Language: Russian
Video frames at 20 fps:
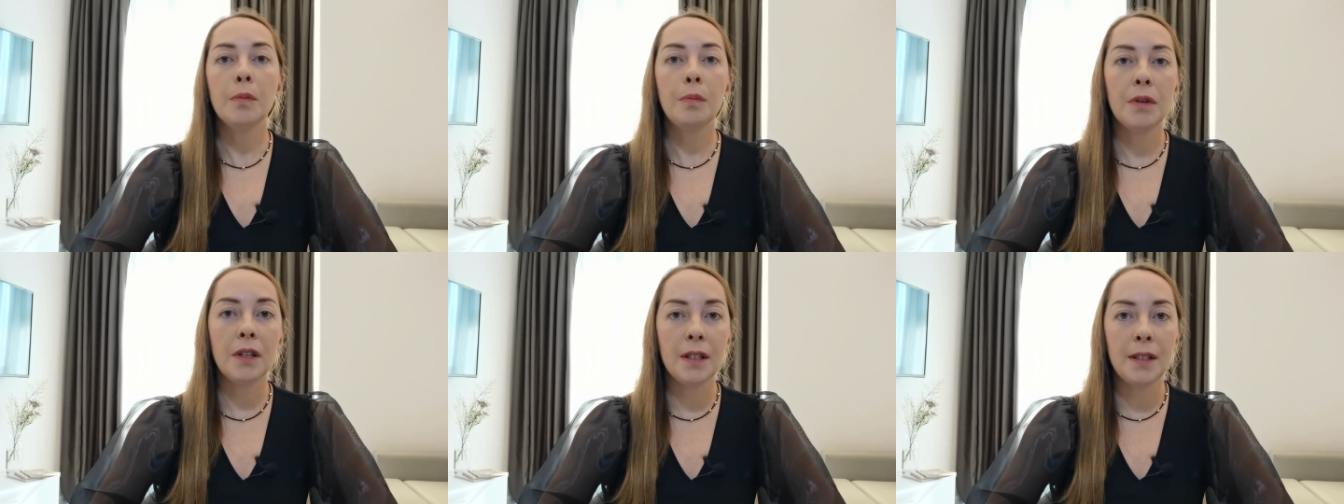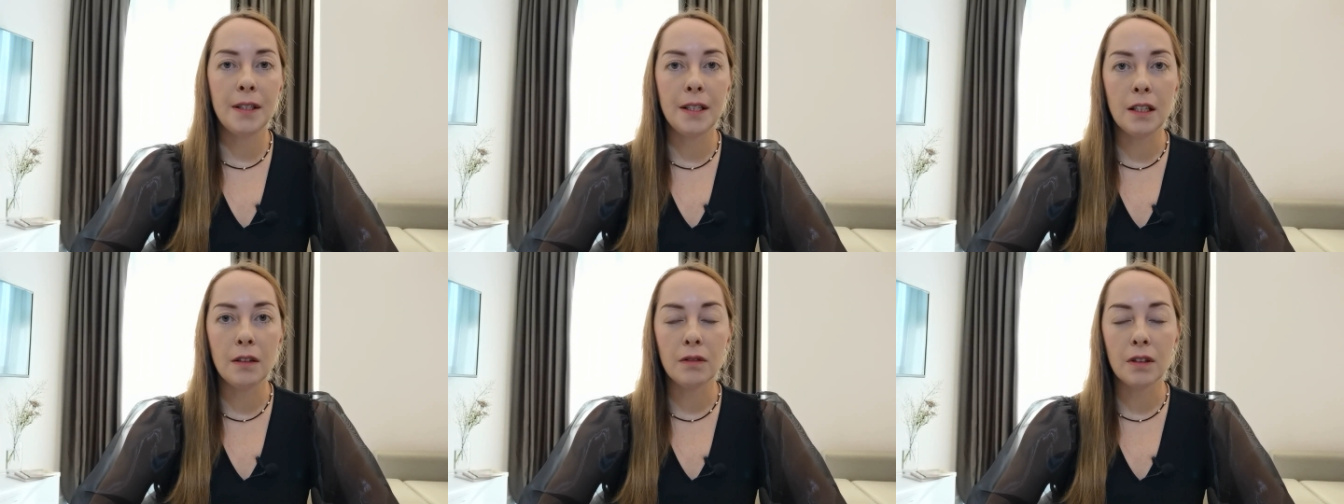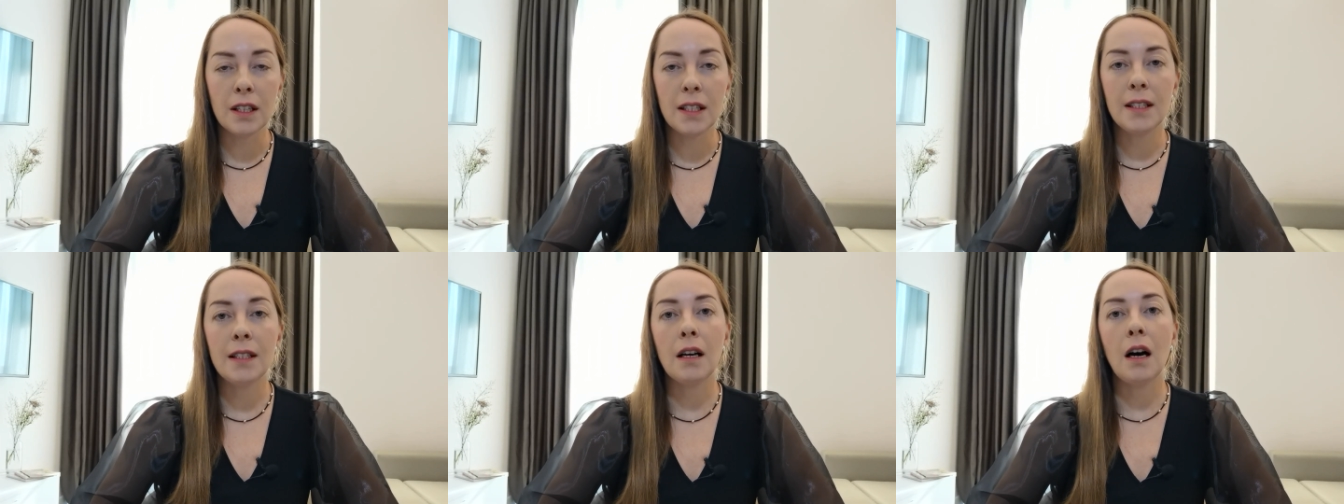
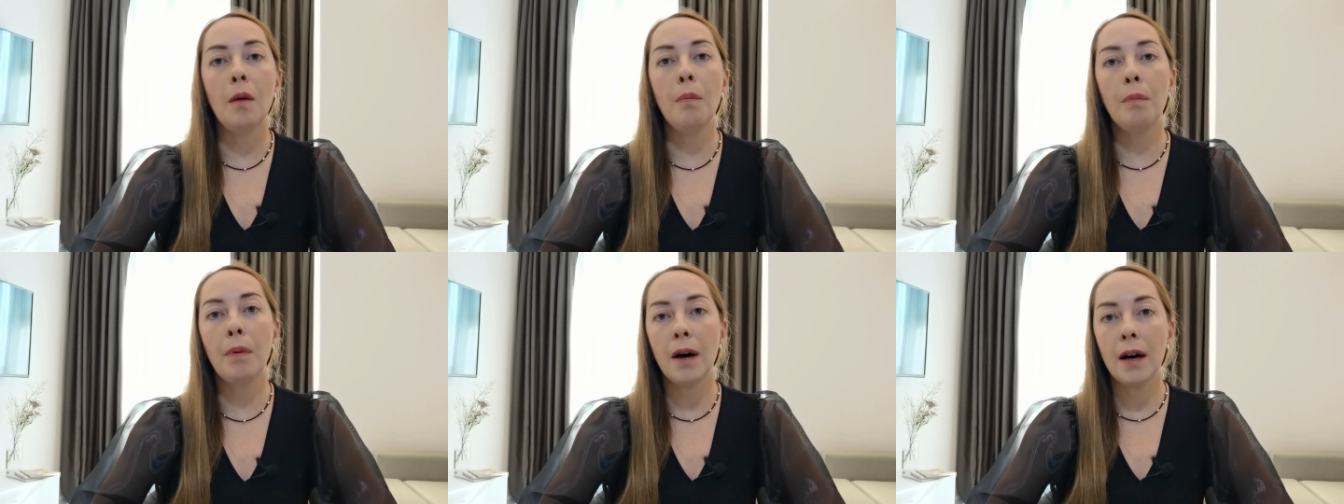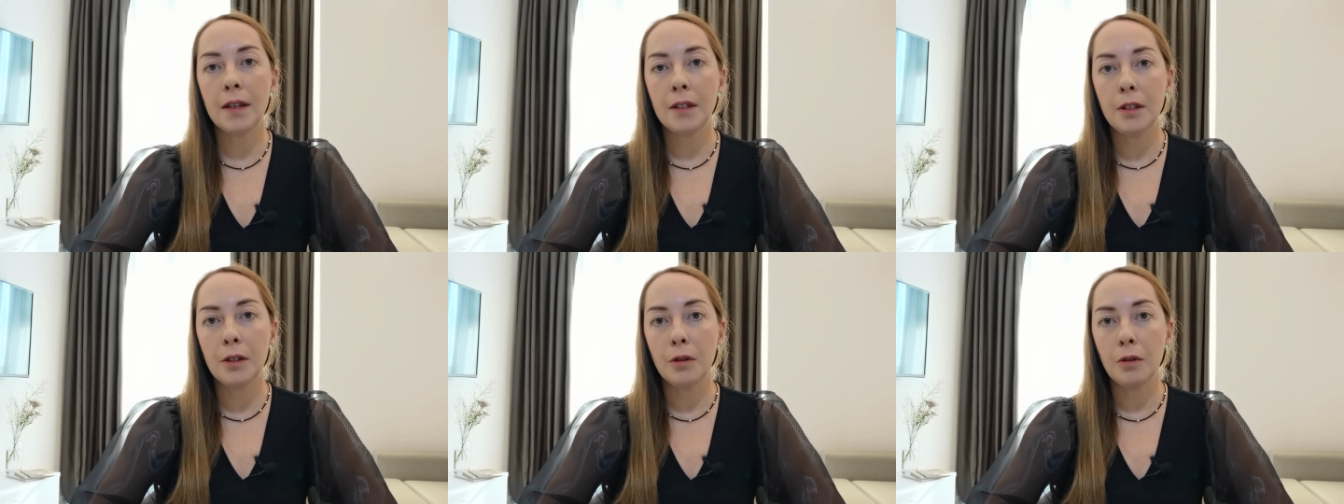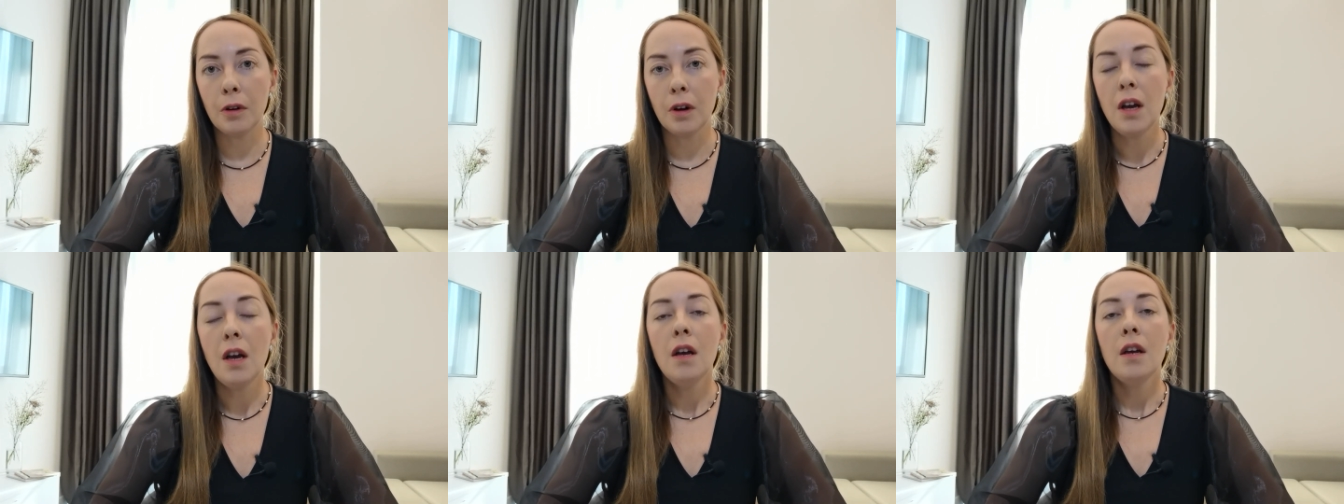депрессивность,
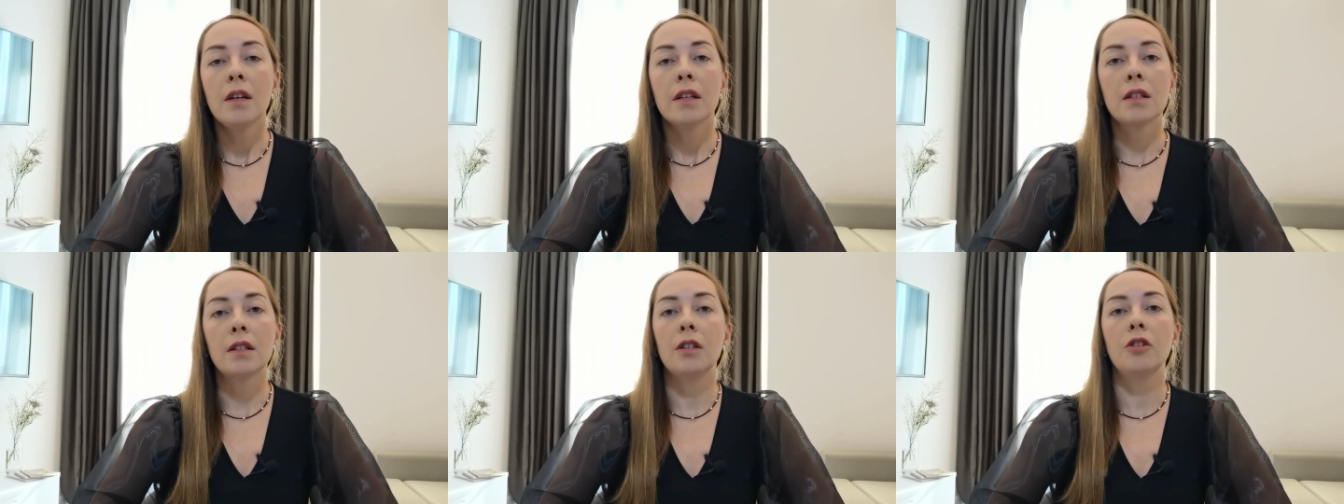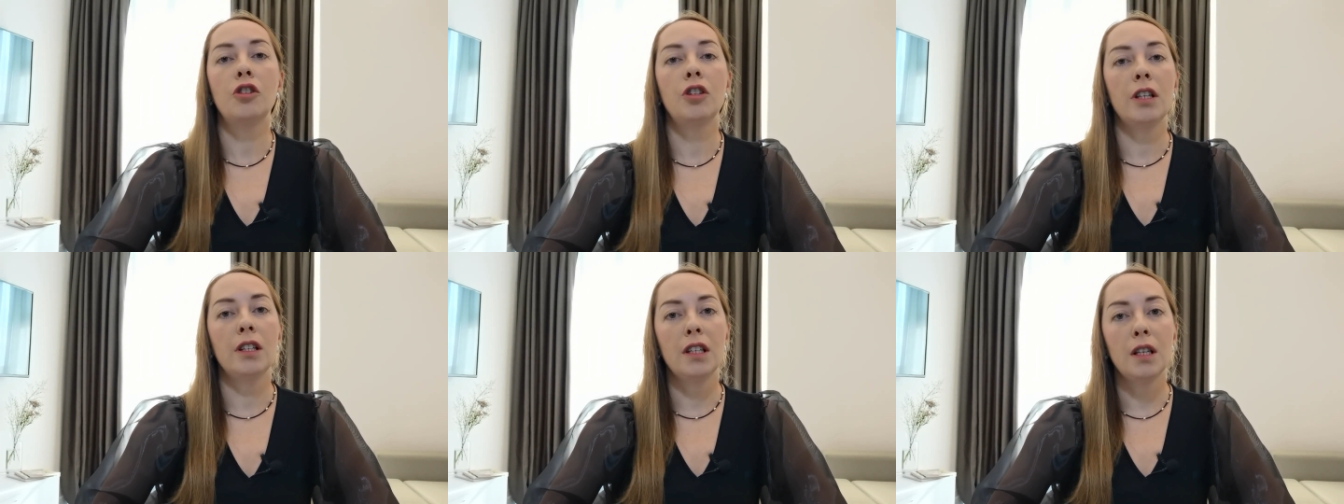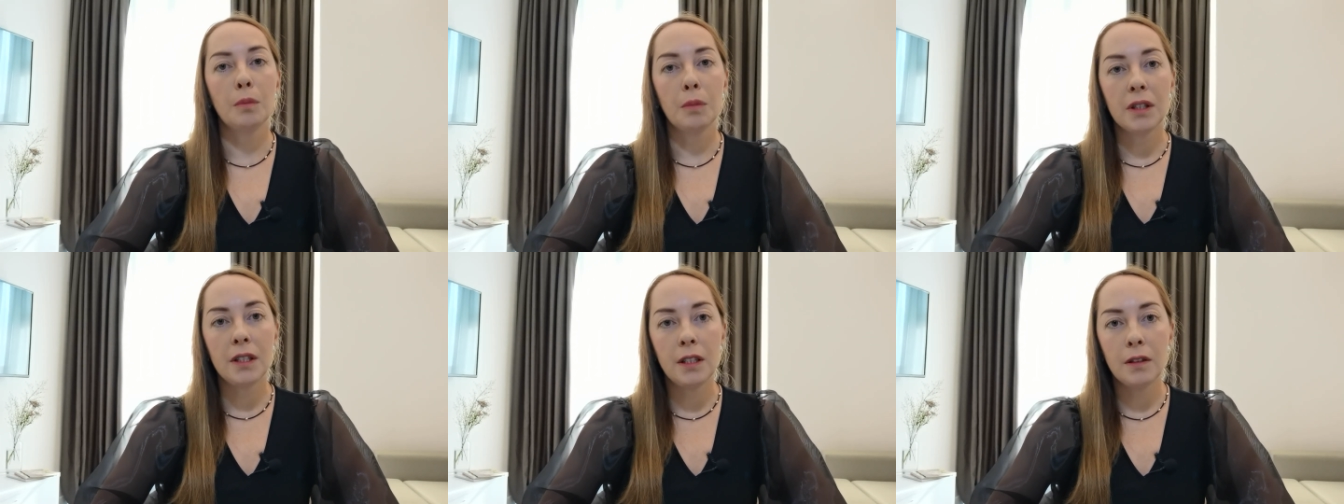апатию,
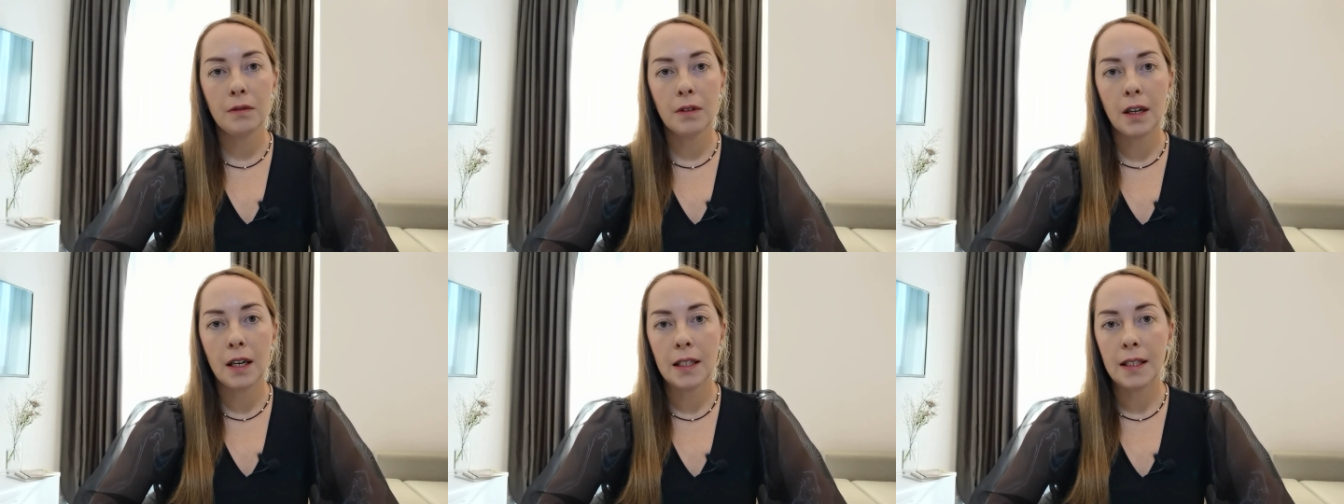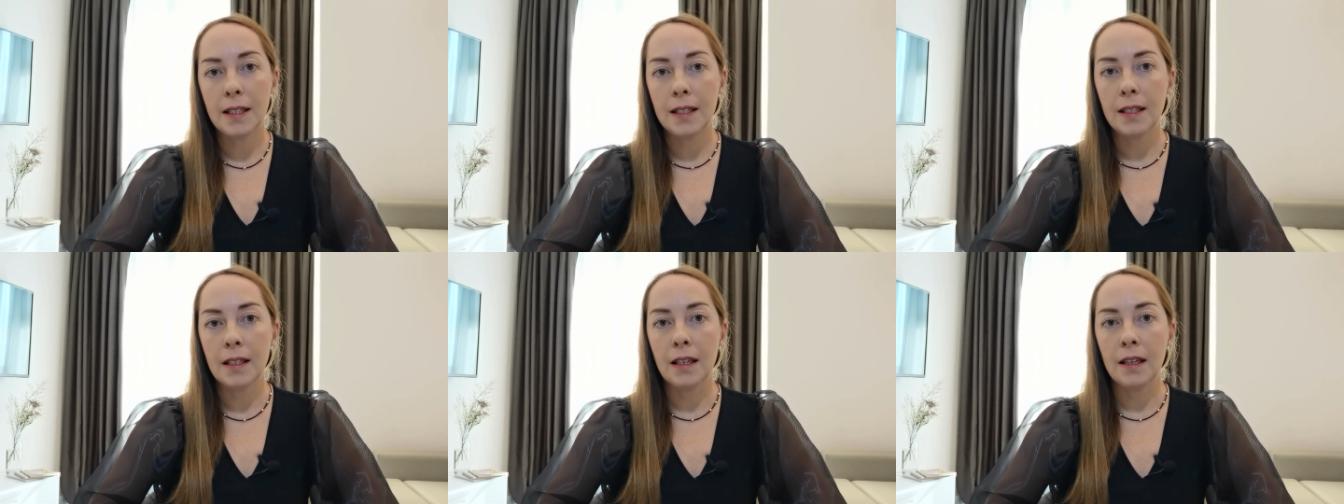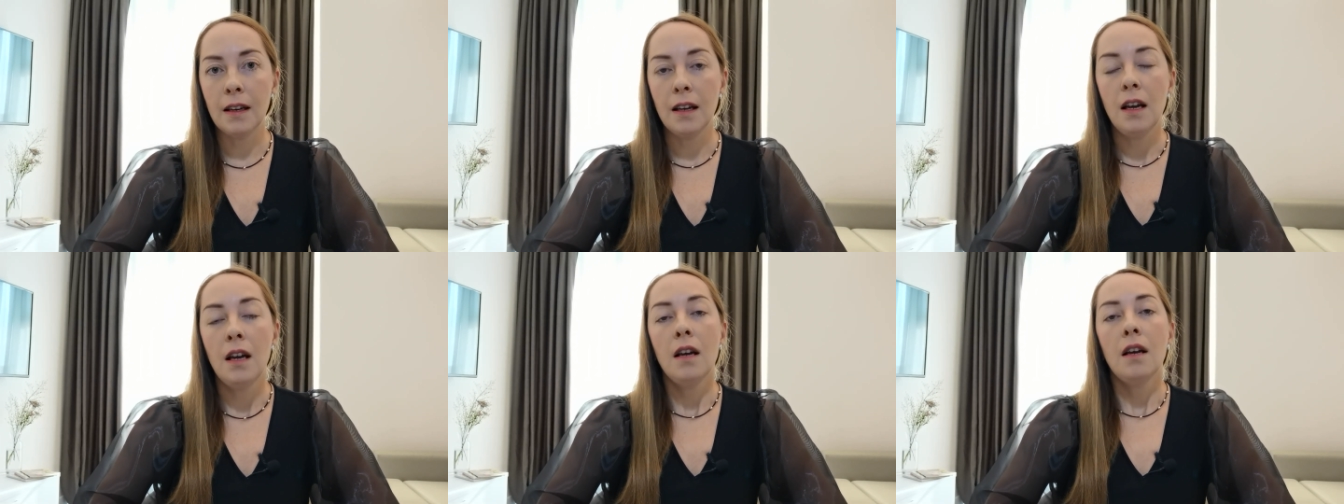снижение
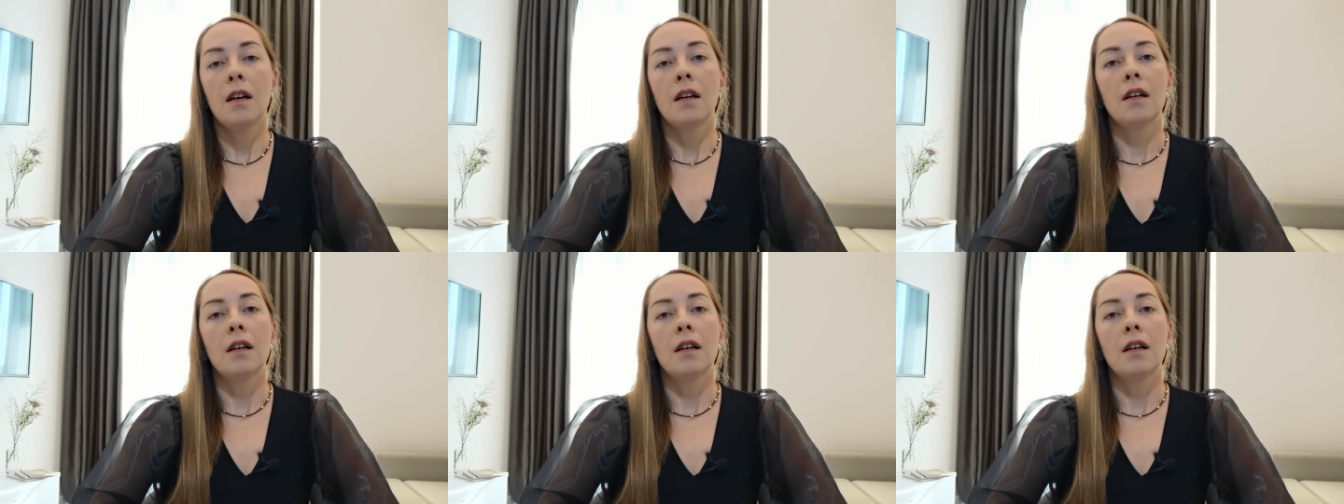мотивации,